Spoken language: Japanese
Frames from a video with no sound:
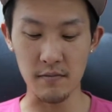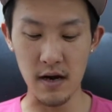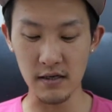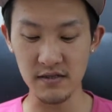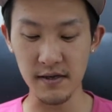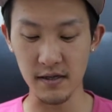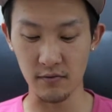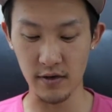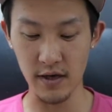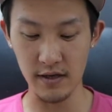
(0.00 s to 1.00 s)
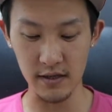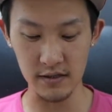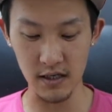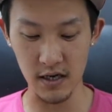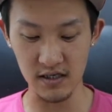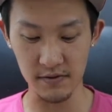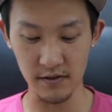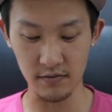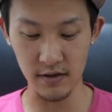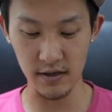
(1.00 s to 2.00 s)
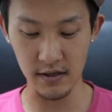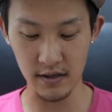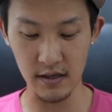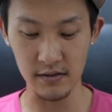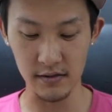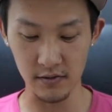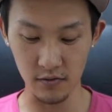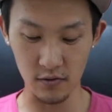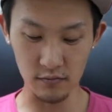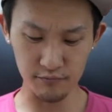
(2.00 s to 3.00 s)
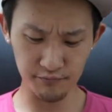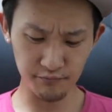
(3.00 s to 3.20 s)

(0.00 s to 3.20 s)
まあ、初めての経験っちゃ初めての経験なんですけど、